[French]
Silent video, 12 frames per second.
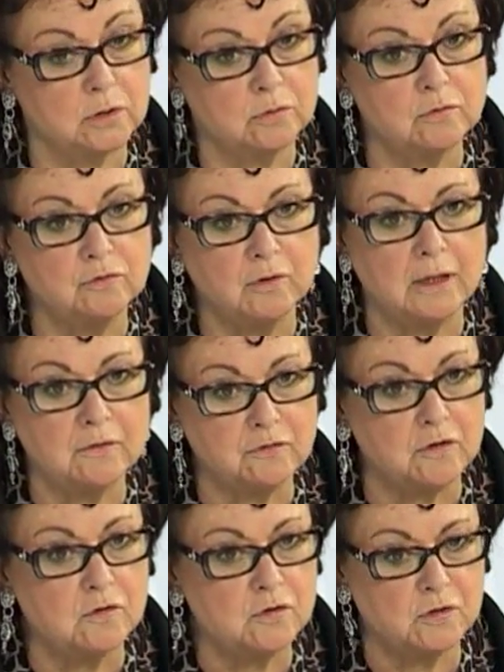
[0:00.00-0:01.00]
Je trouve que la
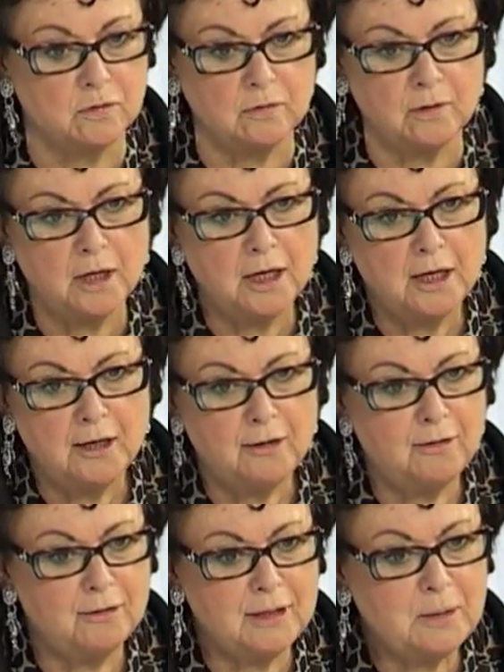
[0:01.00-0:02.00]
France
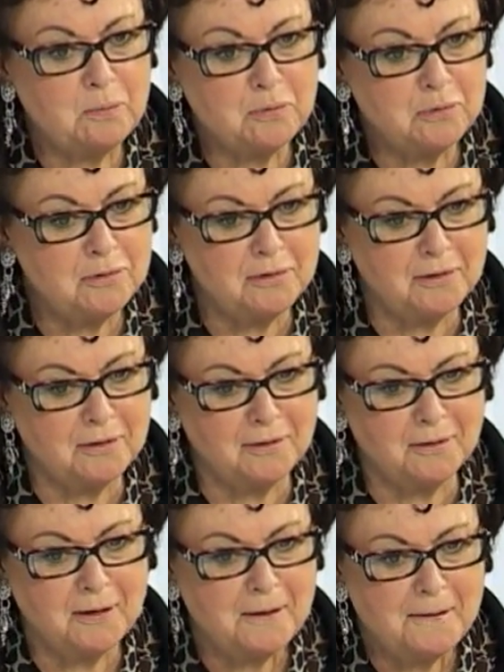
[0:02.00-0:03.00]
n'est plus
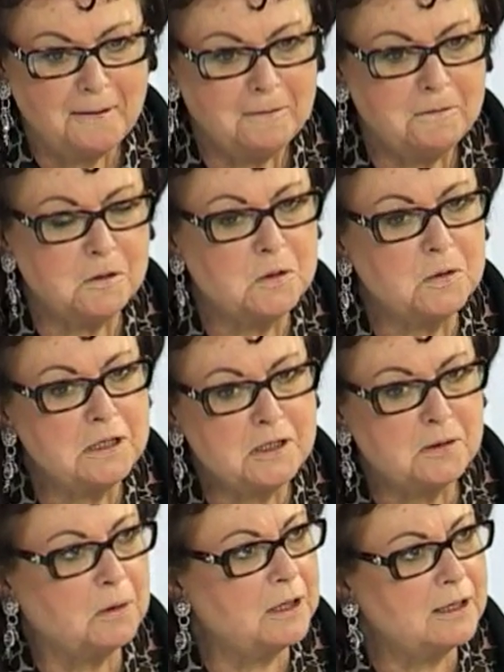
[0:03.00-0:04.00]
dans son
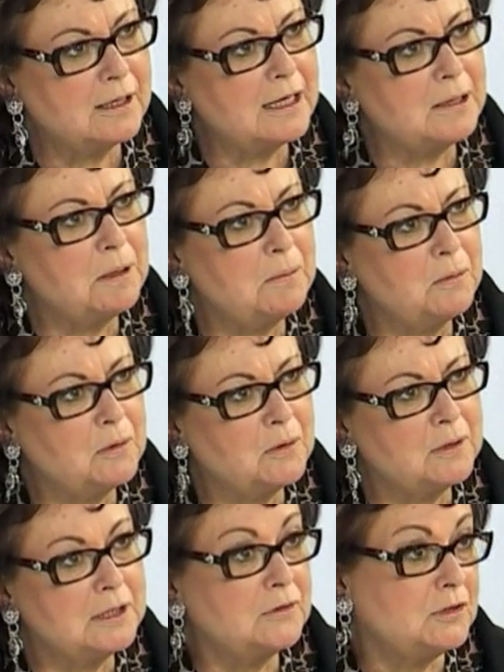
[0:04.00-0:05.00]
histoire. Elle est
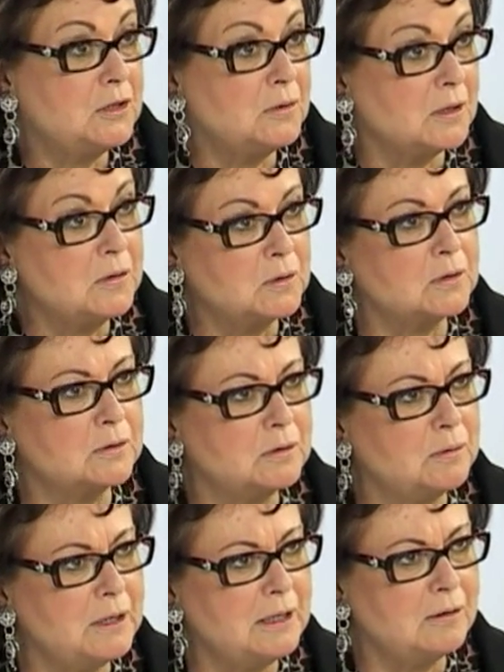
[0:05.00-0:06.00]
même défigurée
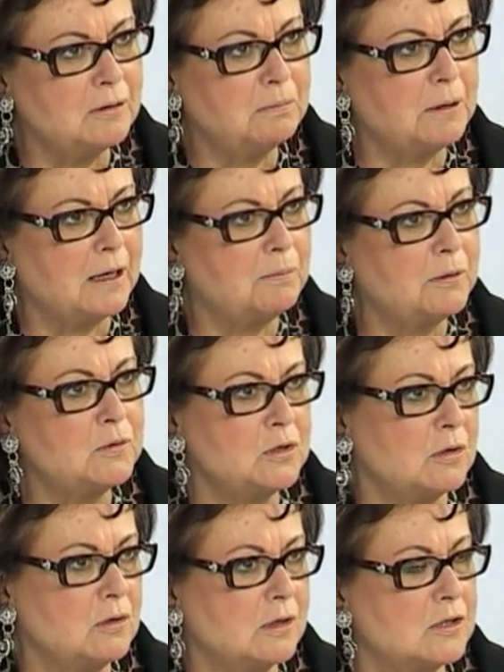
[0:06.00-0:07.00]
aujourd'hui par rapport
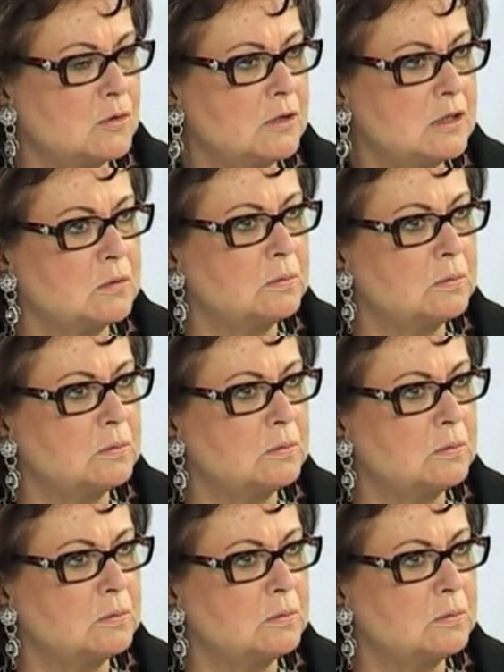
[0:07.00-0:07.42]
aux orientations qui sont